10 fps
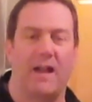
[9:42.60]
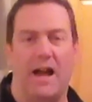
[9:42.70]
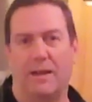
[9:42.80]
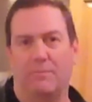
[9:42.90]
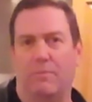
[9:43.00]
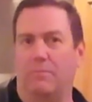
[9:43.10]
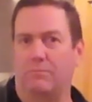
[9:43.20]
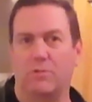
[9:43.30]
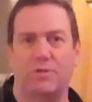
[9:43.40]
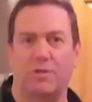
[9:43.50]
Mira, hay
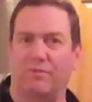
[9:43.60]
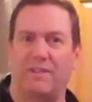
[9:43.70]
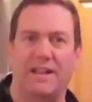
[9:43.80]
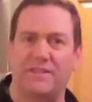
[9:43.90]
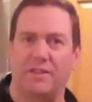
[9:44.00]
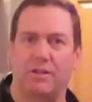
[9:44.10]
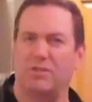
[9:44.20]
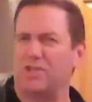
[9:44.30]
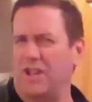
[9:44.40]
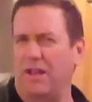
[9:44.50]
mucho
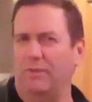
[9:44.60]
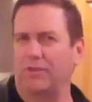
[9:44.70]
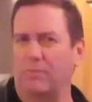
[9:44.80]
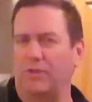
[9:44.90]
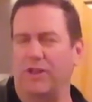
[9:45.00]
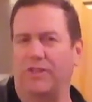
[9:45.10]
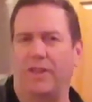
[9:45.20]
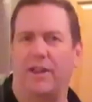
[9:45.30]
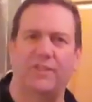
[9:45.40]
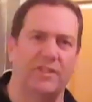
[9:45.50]
vacío, shelves, ¿cómo se
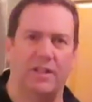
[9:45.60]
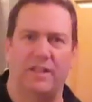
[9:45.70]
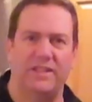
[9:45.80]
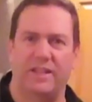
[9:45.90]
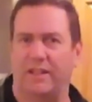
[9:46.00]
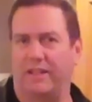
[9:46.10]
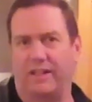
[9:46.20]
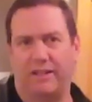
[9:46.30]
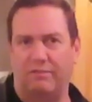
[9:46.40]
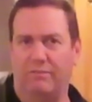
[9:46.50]
dice? Escalante. Eh,
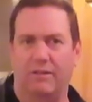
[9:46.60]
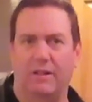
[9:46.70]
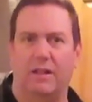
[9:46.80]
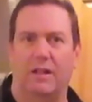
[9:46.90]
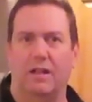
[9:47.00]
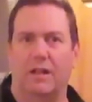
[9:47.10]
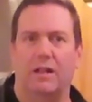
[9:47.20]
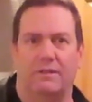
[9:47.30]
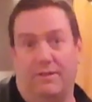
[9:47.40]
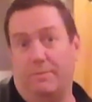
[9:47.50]
¿Repisas?
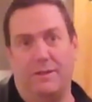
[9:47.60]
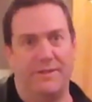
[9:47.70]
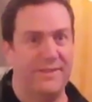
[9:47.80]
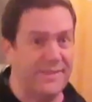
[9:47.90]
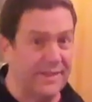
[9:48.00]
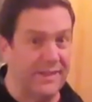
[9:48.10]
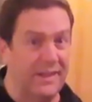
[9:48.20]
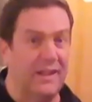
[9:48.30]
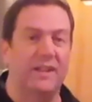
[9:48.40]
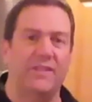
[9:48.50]
¿Repisas?
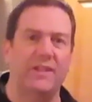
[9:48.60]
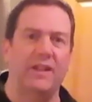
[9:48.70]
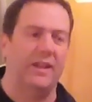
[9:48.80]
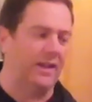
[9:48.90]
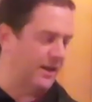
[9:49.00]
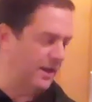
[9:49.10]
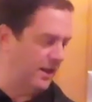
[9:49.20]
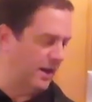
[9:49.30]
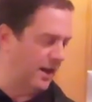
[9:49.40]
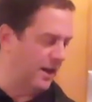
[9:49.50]
Sí,
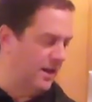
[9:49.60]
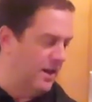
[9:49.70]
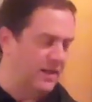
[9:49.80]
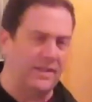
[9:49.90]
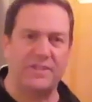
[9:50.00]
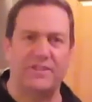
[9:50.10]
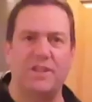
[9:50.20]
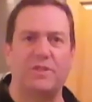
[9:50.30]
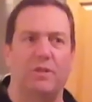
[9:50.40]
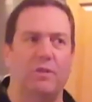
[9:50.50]
y uh,
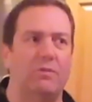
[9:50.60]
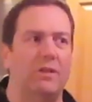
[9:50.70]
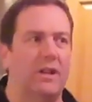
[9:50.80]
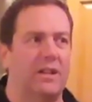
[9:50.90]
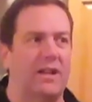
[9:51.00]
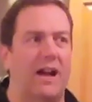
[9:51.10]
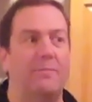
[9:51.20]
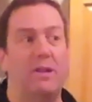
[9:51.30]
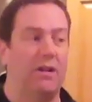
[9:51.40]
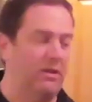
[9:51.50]
necesito
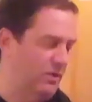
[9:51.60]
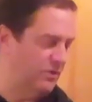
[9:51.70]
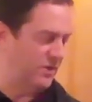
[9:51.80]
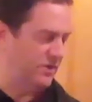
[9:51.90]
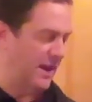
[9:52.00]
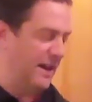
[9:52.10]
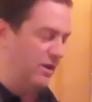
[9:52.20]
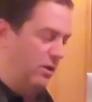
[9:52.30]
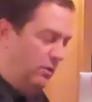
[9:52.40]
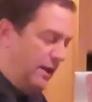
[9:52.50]
cambiar cosas. Hay
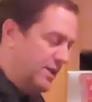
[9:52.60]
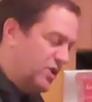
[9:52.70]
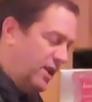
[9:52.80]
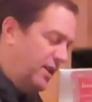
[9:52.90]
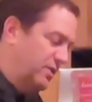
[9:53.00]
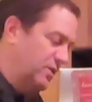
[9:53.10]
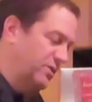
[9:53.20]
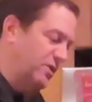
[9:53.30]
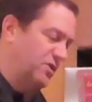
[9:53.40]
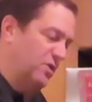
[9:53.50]
no leche,
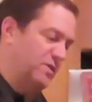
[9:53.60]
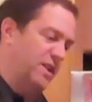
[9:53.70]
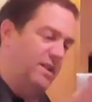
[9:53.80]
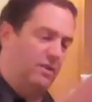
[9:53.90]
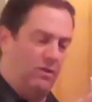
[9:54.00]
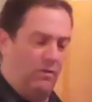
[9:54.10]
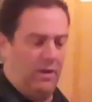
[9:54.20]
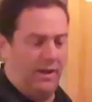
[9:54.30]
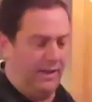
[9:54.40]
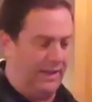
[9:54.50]
entonces yo tengo
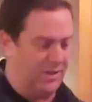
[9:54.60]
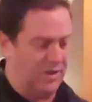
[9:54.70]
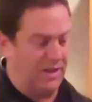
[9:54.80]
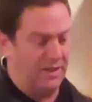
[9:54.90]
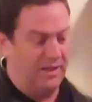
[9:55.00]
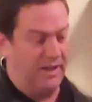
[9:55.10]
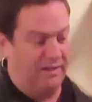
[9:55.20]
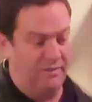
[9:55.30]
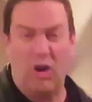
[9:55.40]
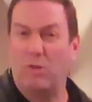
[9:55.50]
uh, leche
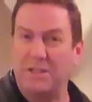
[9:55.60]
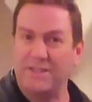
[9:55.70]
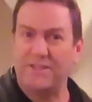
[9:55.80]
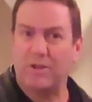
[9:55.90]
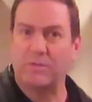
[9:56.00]
de almendras.